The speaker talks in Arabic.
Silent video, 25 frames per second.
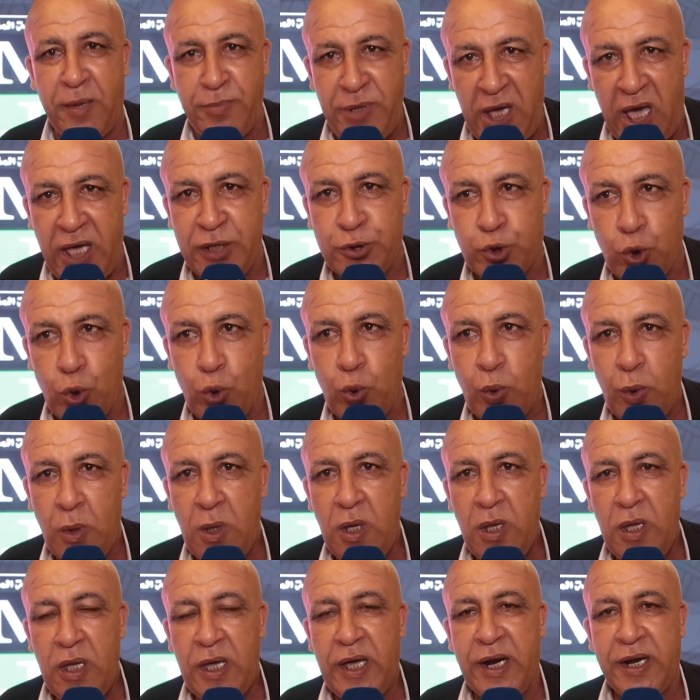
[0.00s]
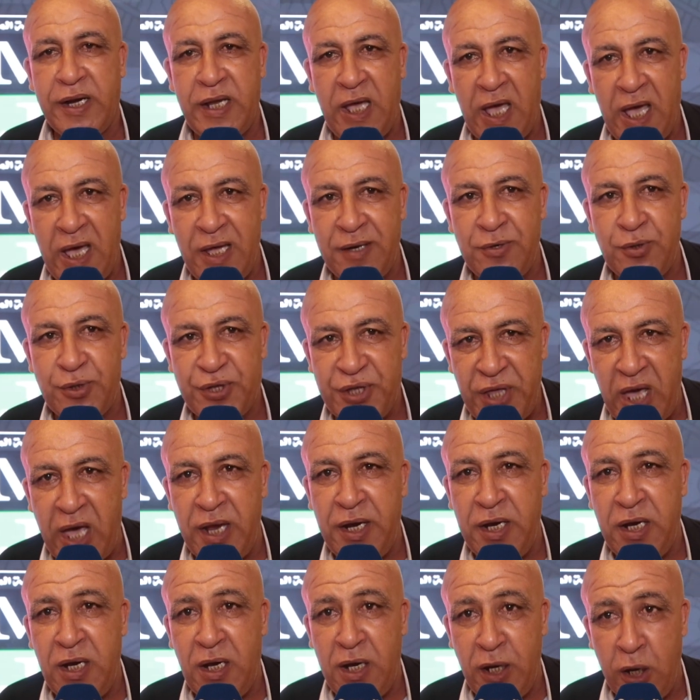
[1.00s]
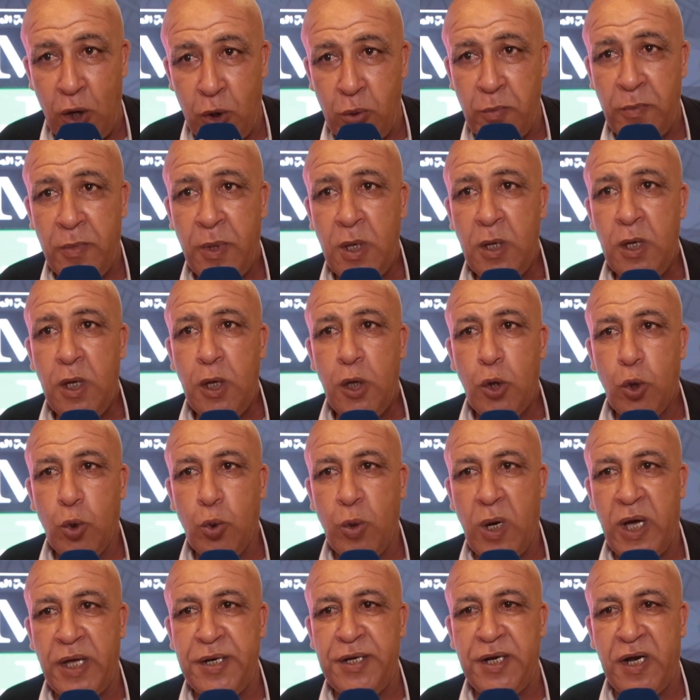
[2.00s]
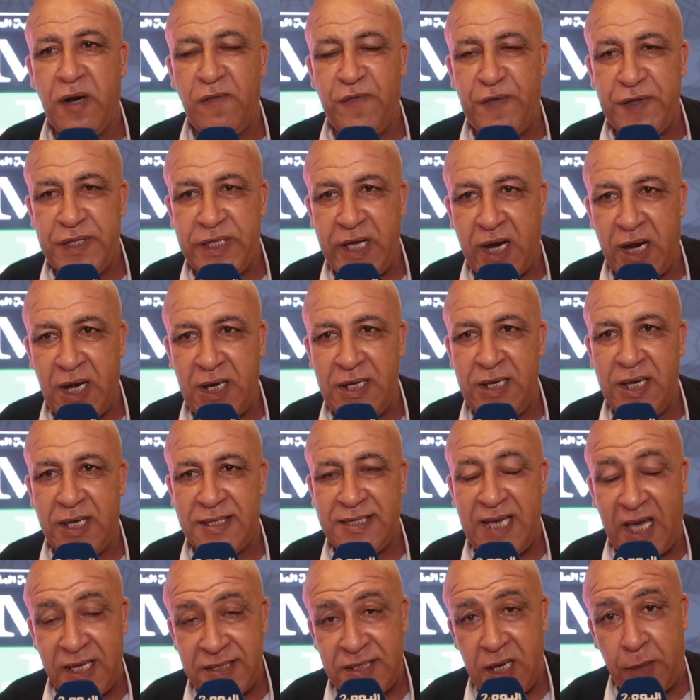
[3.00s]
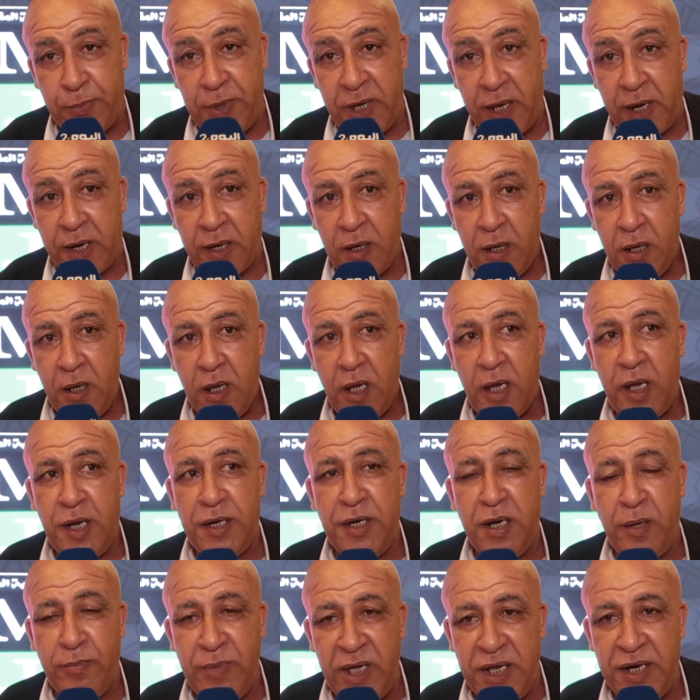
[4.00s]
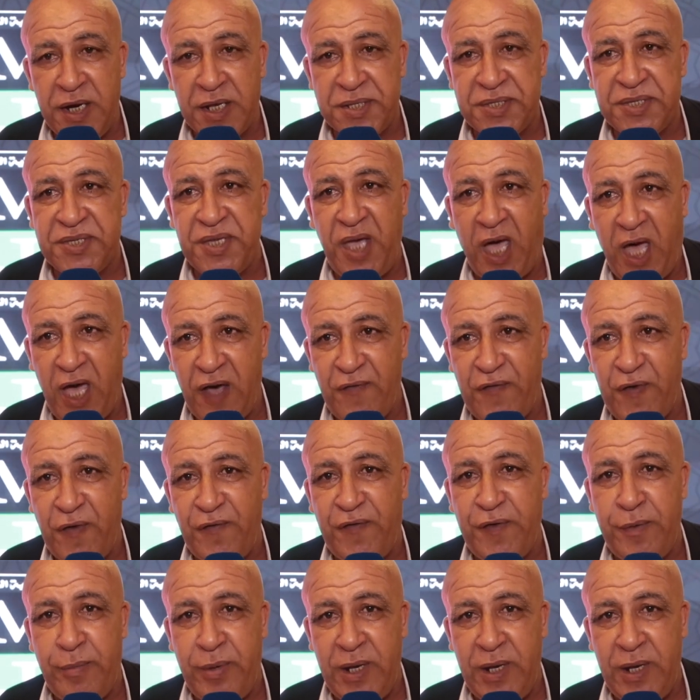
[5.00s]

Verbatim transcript: ربحته الرهان الثاني اليوم هو أن الفيدرالية تعتبر أن مهنة الصحافة في